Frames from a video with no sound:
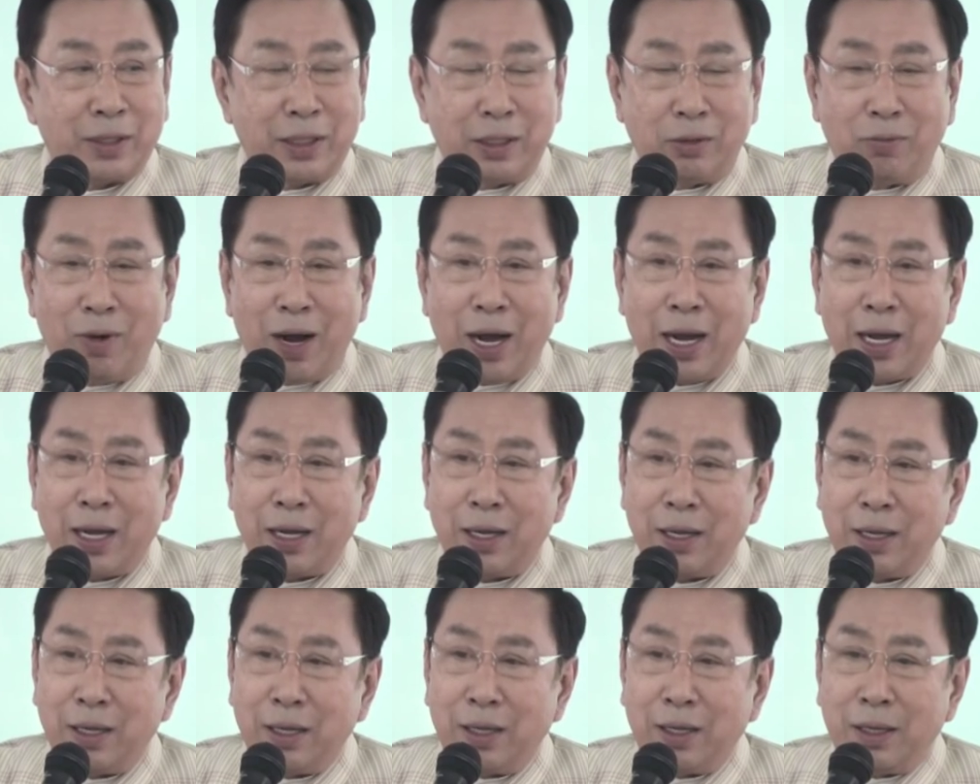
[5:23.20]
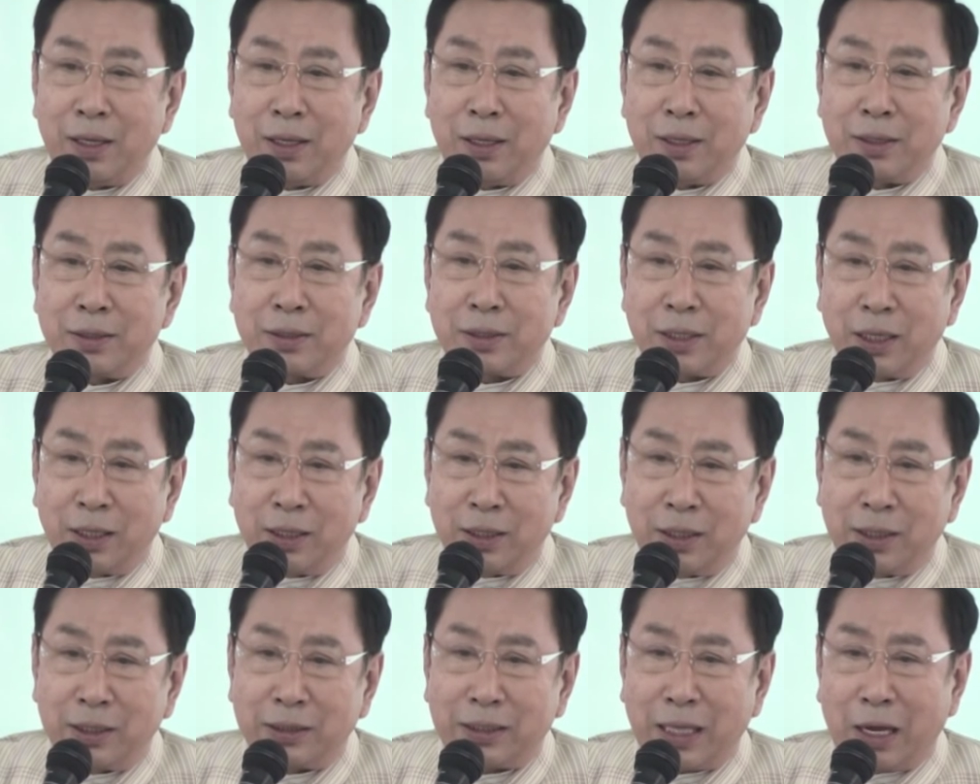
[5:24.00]
หรือว่าเจ
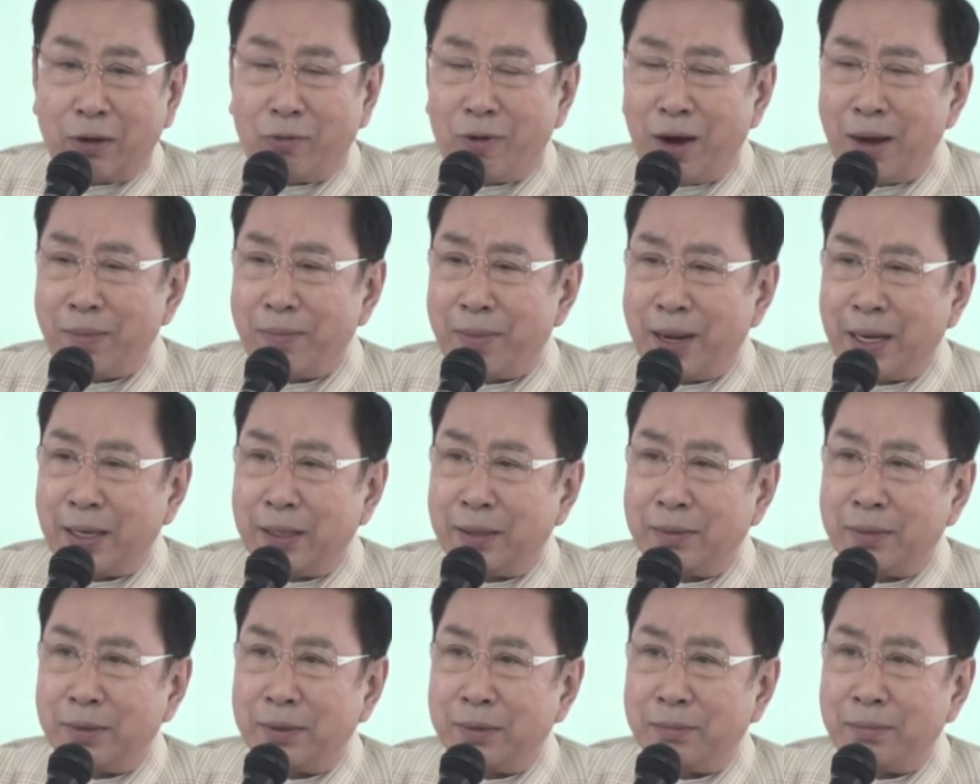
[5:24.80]
อแต่ว่ามัน